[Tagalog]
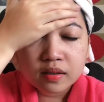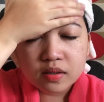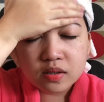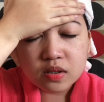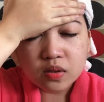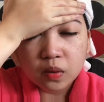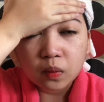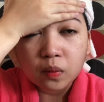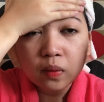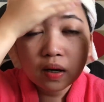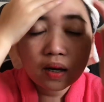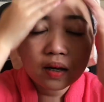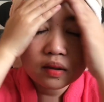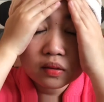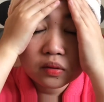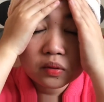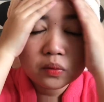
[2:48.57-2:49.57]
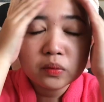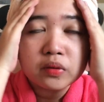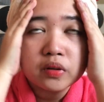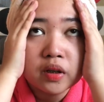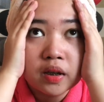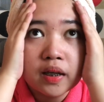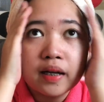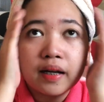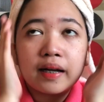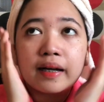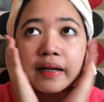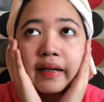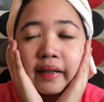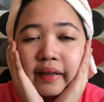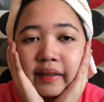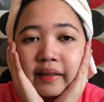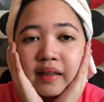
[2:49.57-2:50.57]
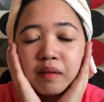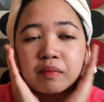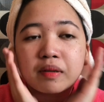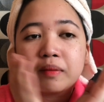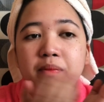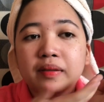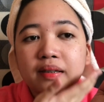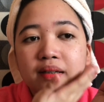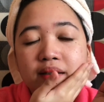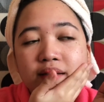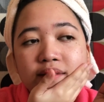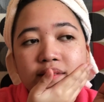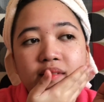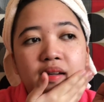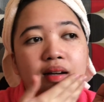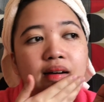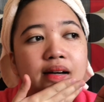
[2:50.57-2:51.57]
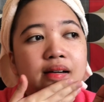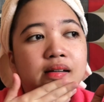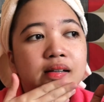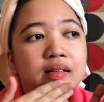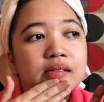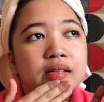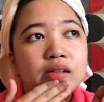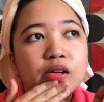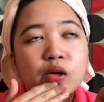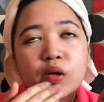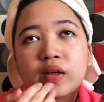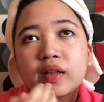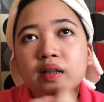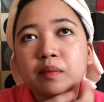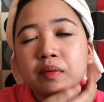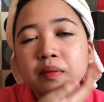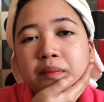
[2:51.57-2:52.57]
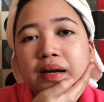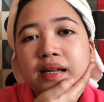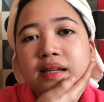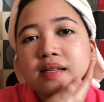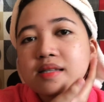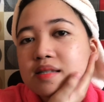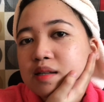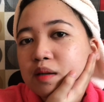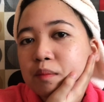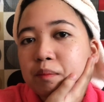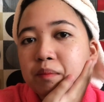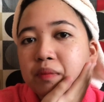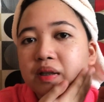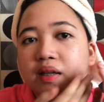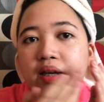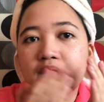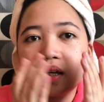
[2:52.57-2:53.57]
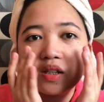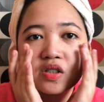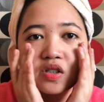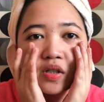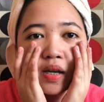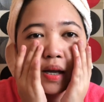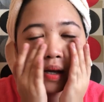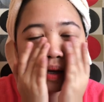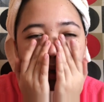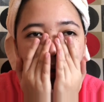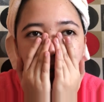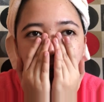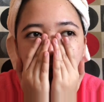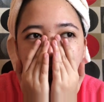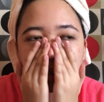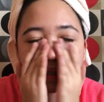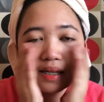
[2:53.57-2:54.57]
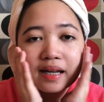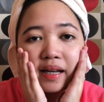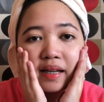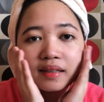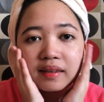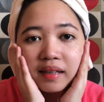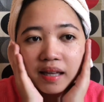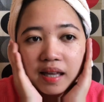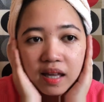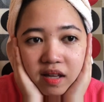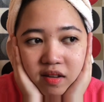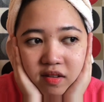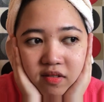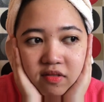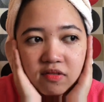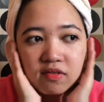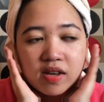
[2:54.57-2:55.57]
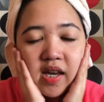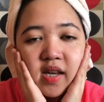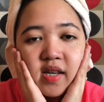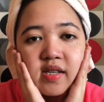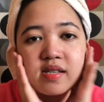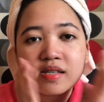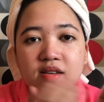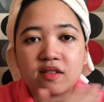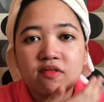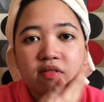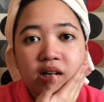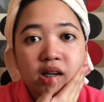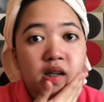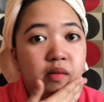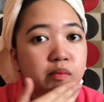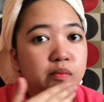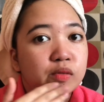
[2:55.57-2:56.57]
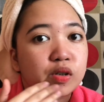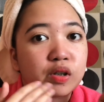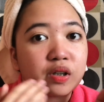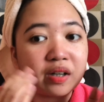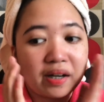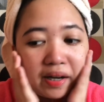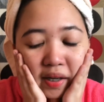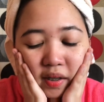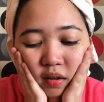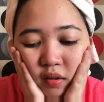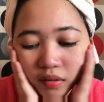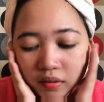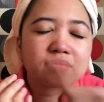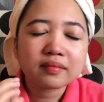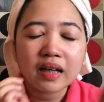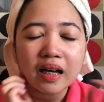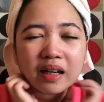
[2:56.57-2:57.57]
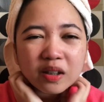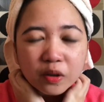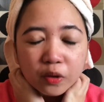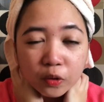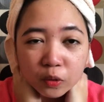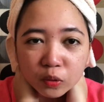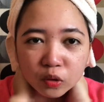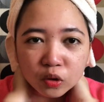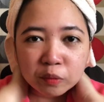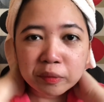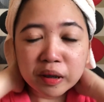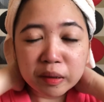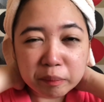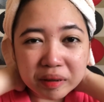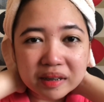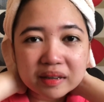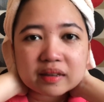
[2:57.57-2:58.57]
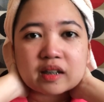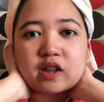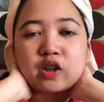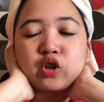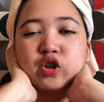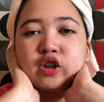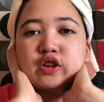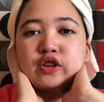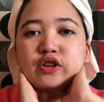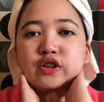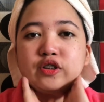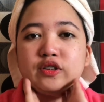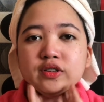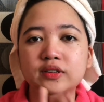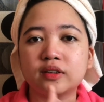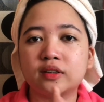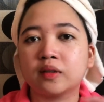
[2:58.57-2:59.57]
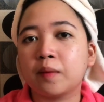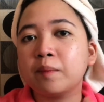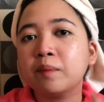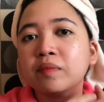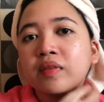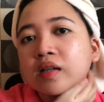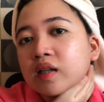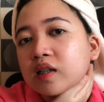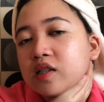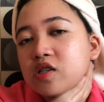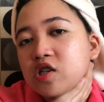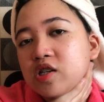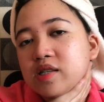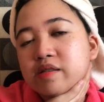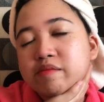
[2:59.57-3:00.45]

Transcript: So, ang toner ay nagbabalik ng or nagbabalance ng pH sa ating face if I am correct ayokong gumamit ng cottons just